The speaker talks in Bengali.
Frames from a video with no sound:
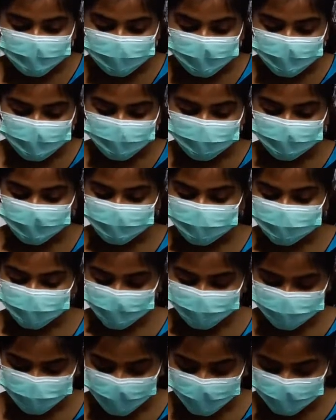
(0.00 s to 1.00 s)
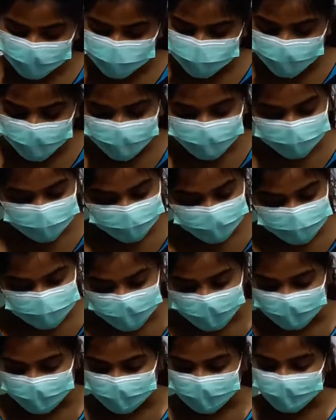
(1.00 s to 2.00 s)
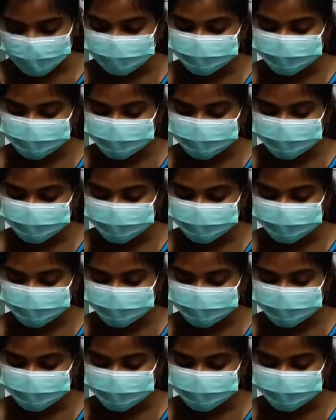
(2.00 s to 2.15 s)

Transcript: আমরা মোটামুটি ফলের সম্বন্ধে জানলাম